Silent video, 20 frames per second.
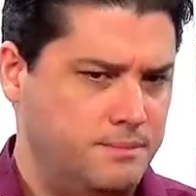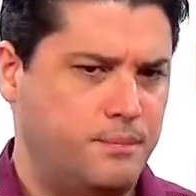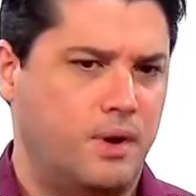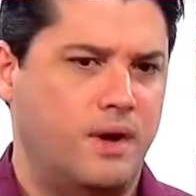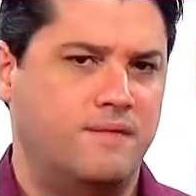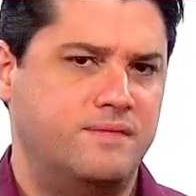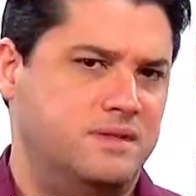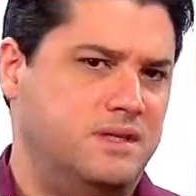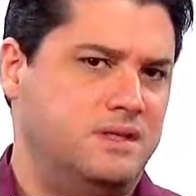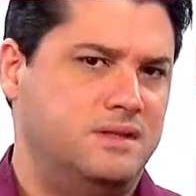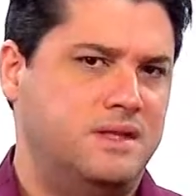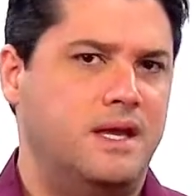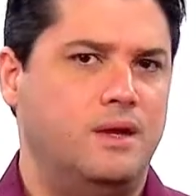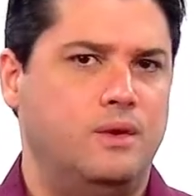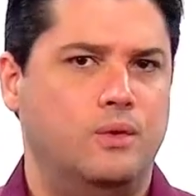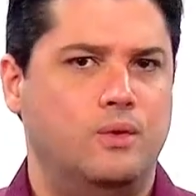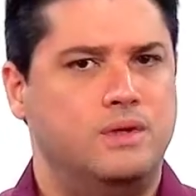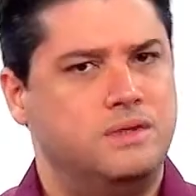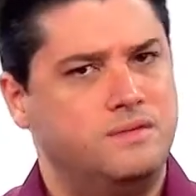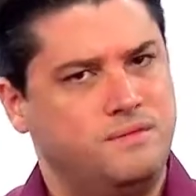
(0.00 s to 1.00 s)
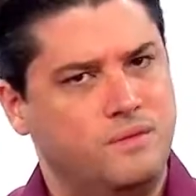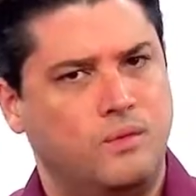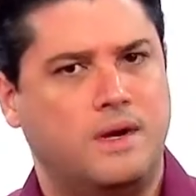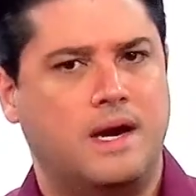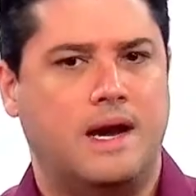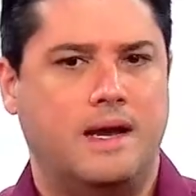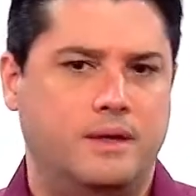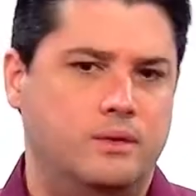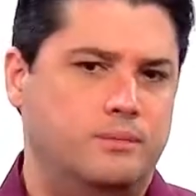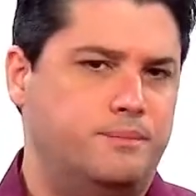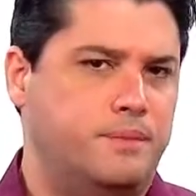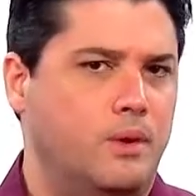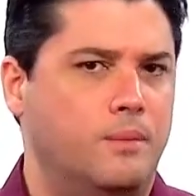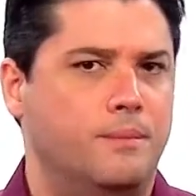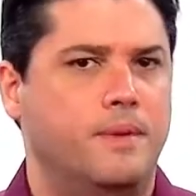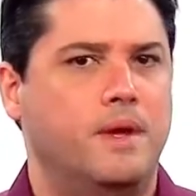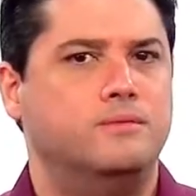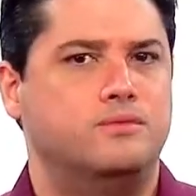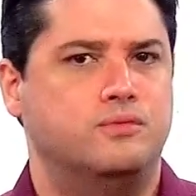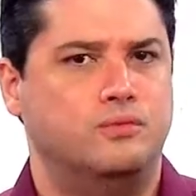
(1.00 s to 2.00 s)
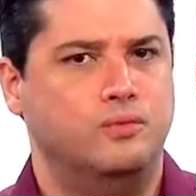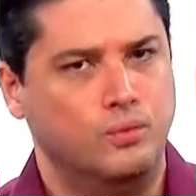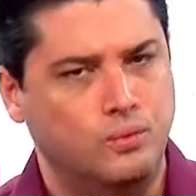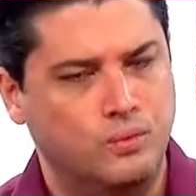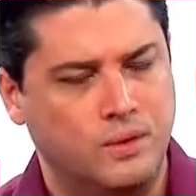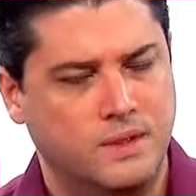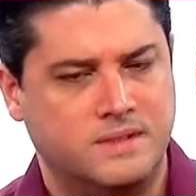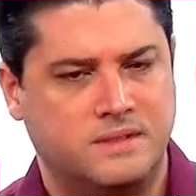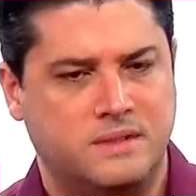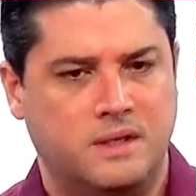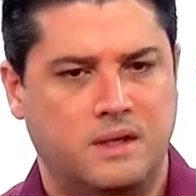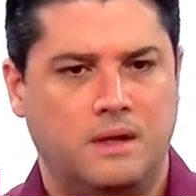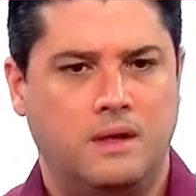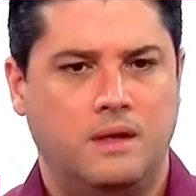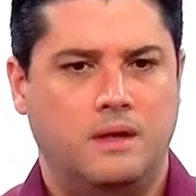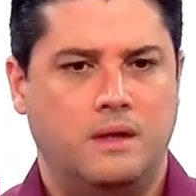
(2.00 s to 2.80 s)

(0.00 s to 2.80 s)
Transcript: Em provas anteriores vinham caindo pelo menos duas